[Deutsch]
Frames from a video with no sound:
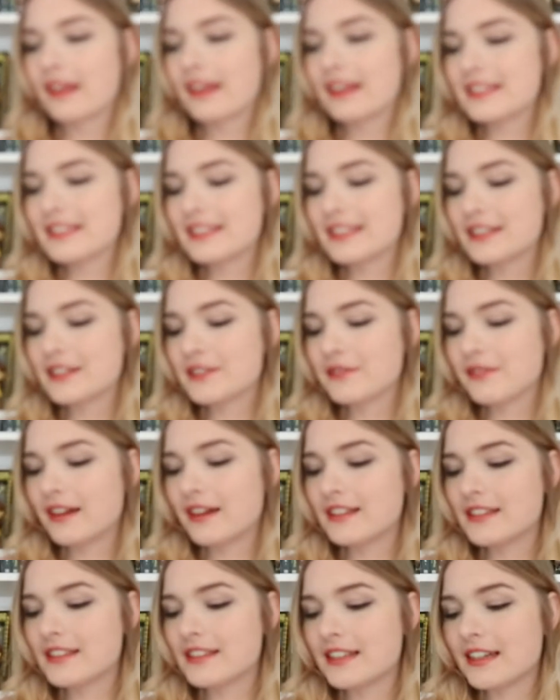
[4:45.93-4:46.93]
Das ist der
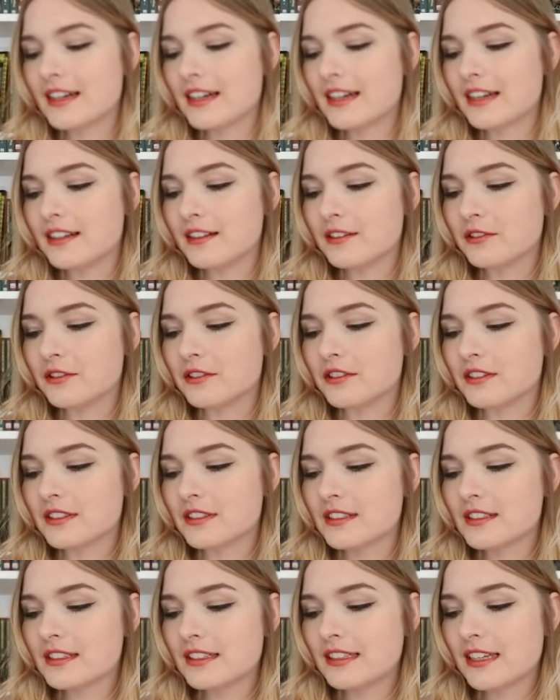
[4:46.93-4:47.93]
zweite Teil
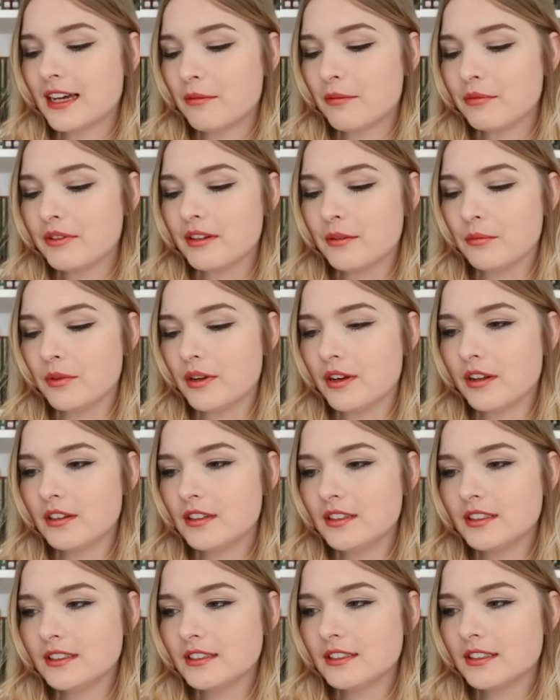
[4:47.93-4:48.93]
und ich habe ihn immer noch
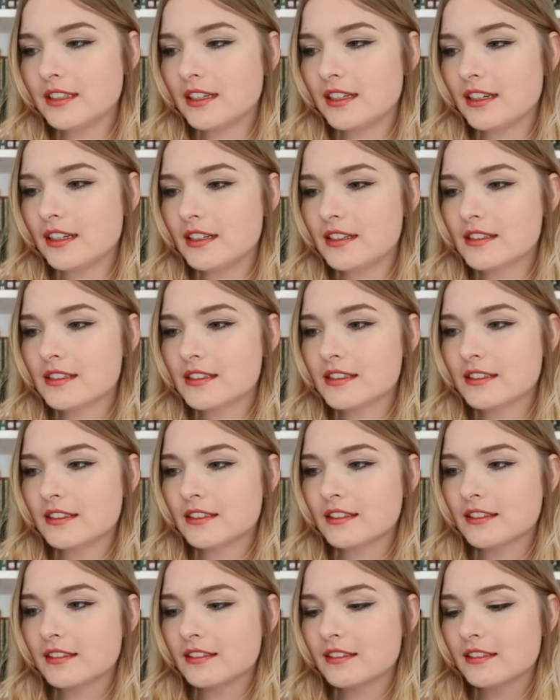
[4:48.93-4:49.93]
nicht
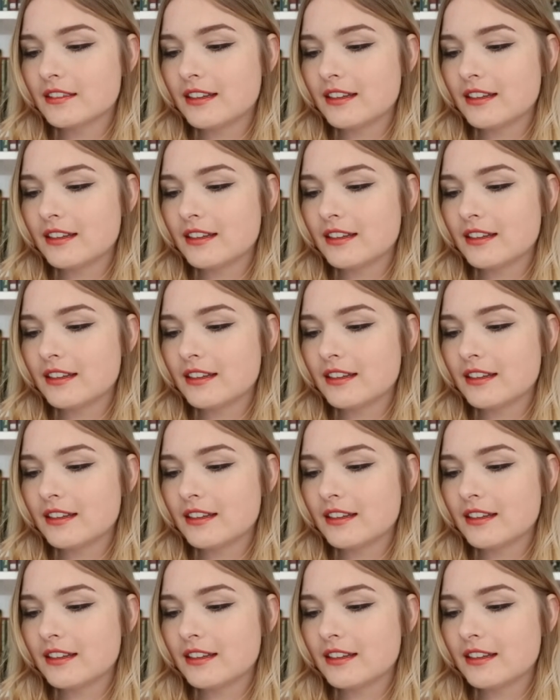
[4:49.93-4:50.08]
gelesen.